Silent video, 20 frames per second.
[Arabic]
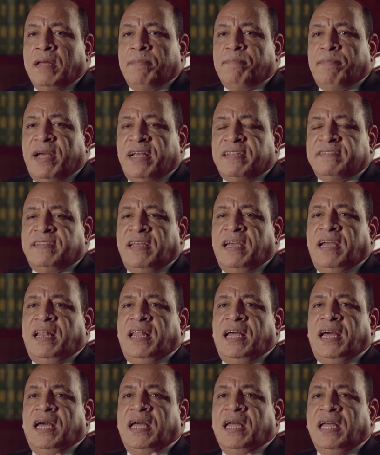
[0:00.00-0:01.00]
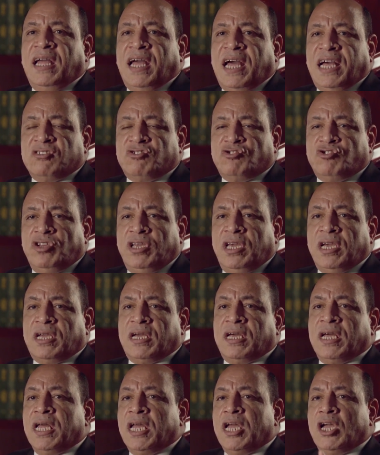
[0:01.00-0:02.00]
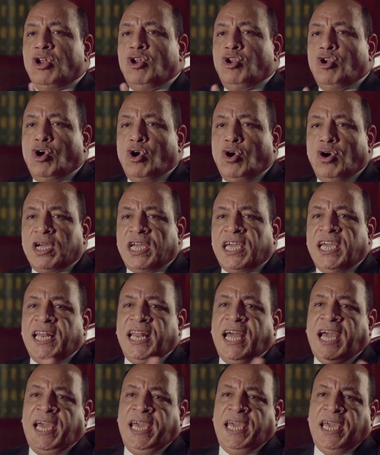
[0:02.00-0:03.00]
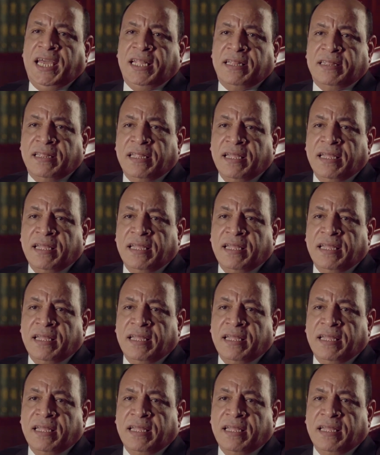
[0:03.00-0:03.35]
ما زال الشيك له جناحين